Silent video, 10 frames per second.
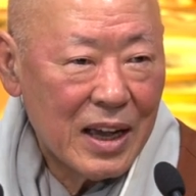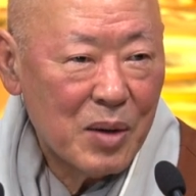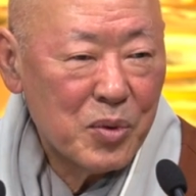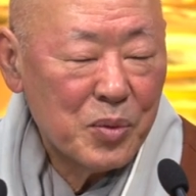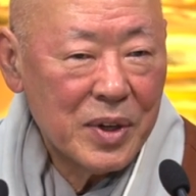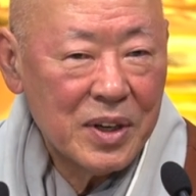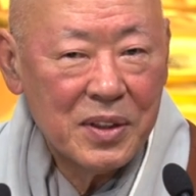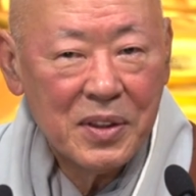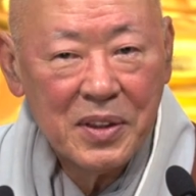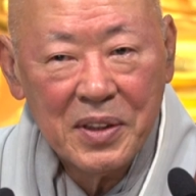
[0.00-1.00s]

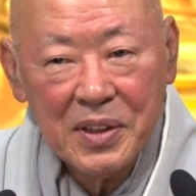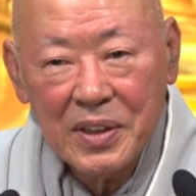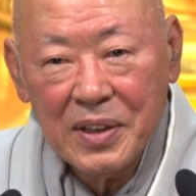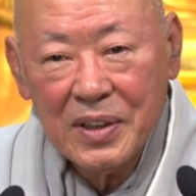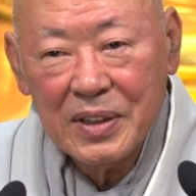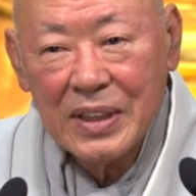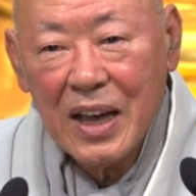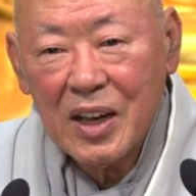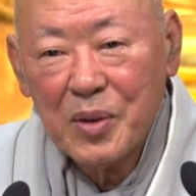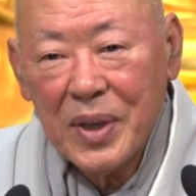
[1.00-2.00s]
가보면은
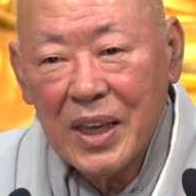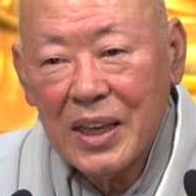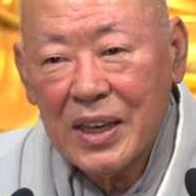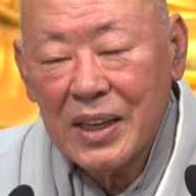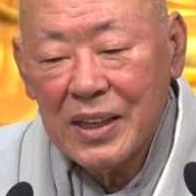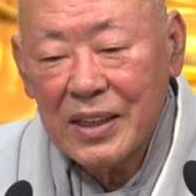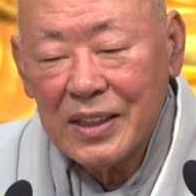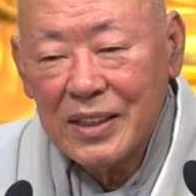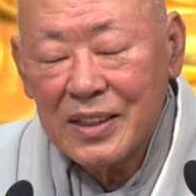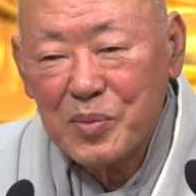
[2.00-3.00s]
다음에
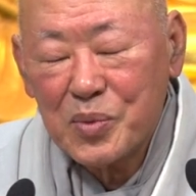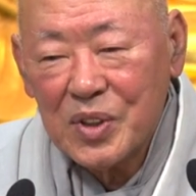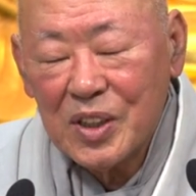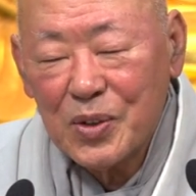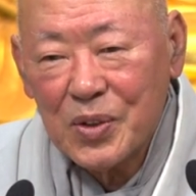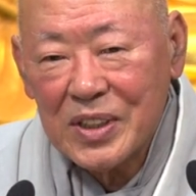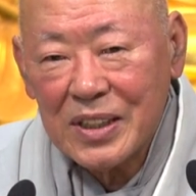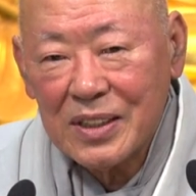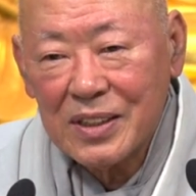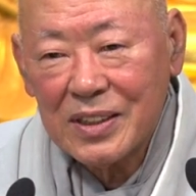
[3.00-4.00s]
이런 분이 또
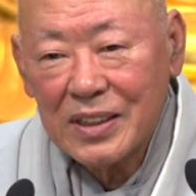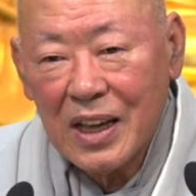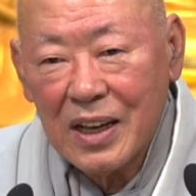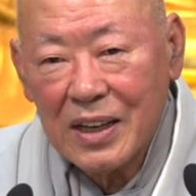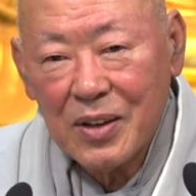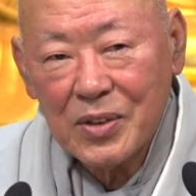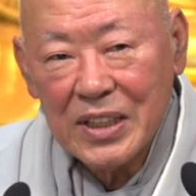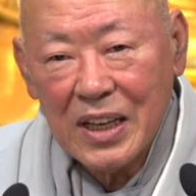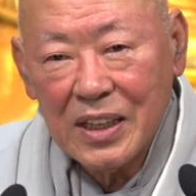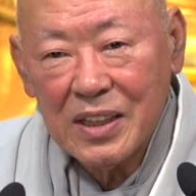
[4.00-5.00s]
있을 것이다 라고
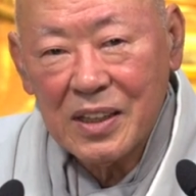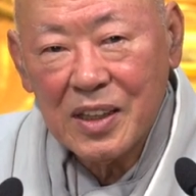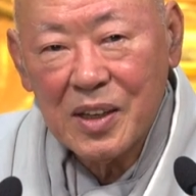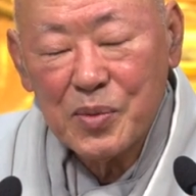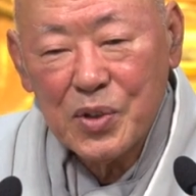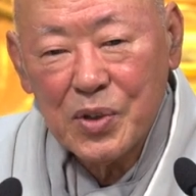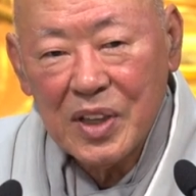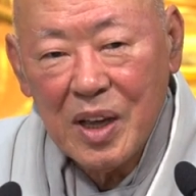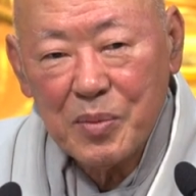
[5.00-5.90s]
자기를 겸손히